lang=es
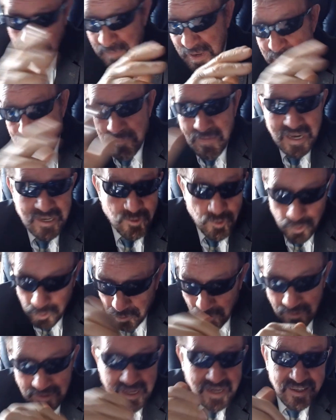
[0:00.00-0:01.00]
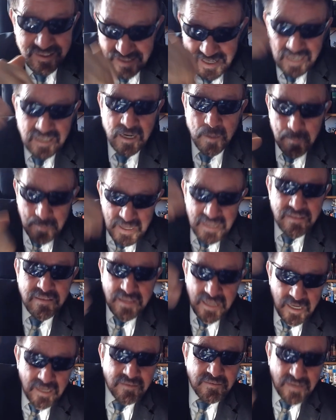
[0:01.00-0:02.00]
misma historia se
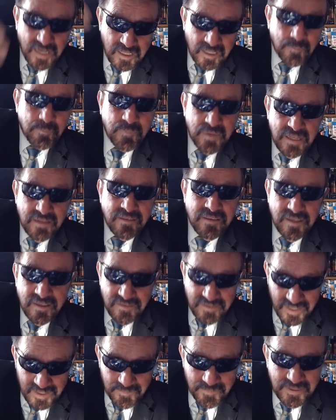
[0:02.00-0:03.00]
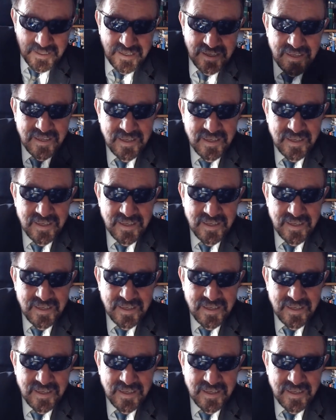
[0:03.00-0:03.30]
repite, se repite, se repite,